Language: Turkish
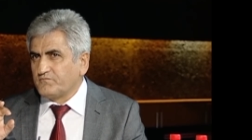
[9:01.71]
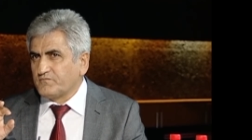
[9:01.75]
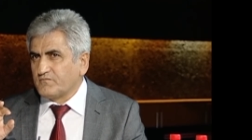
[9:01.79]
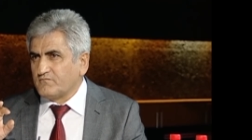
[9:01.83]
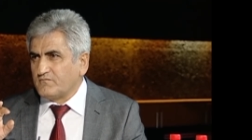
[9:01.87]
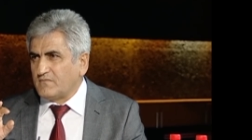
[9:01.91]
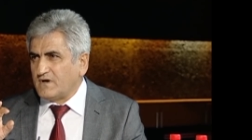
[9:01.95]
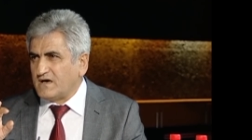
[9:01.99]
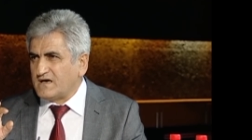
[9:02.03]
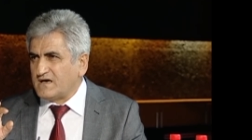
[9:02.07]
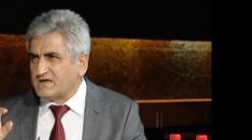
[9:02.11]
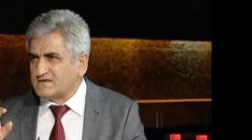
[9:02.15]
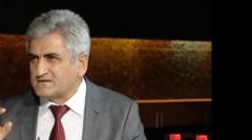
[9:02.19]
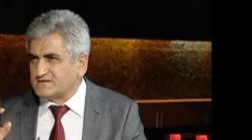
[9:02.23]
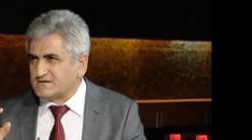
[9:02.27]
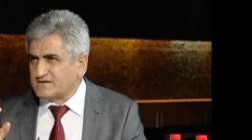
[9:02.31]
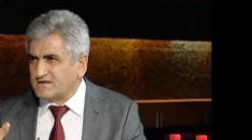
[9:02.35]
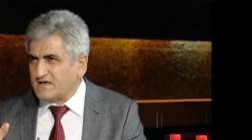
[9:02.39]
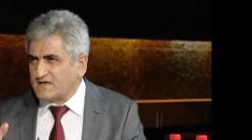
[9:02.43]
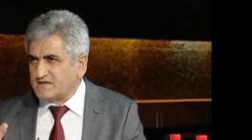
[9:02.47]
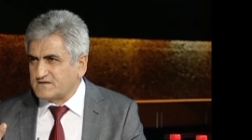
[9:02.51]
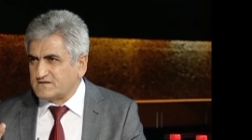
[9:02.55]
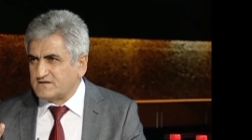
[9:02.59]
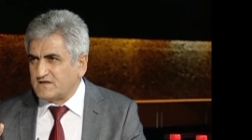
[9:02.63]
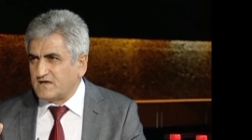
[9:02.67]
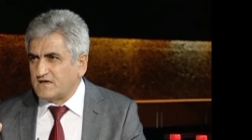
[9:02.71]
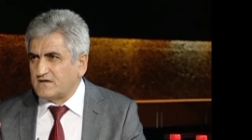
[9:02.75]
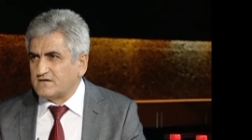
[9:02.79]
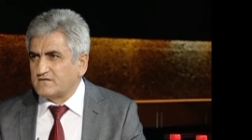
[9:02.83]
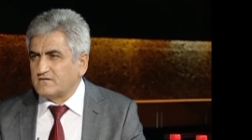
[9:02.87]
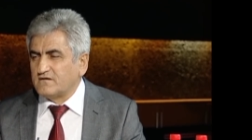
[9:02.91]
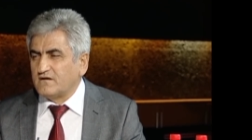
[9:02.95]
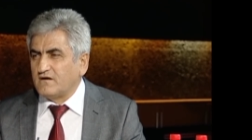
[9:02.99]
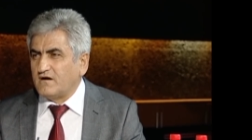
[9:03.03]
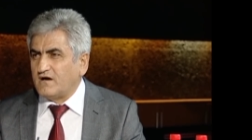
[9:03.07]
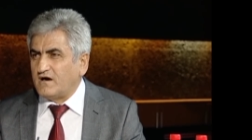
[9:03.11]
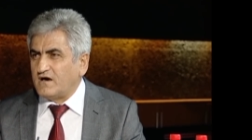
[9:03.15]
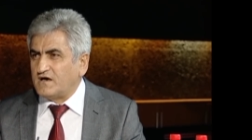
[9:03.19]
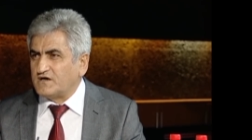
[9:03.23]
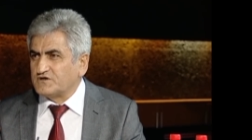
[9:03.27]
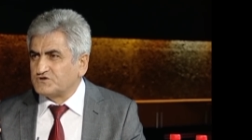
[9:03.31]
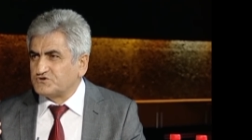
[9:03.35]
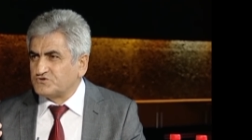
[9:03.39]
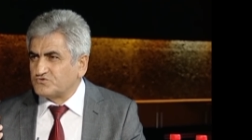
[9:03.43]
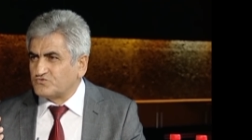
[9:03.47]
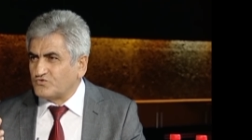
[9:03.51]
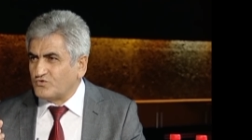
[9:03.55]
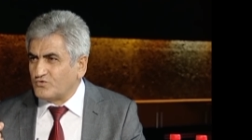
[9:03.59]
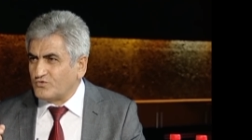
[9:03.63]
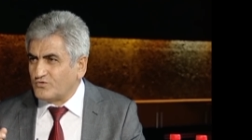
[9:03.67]
bazı gençler
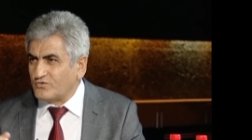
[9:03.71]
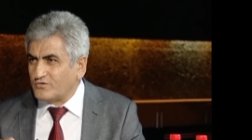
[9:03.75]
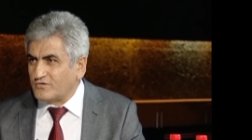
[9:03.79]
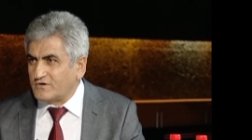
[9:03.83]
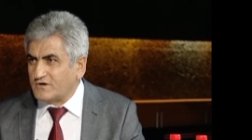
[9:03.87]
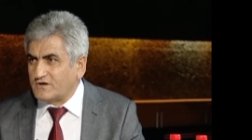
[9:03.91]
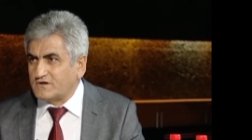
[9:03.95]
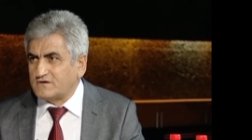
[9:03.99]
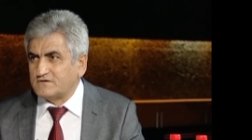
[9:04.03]
aşık olurlar,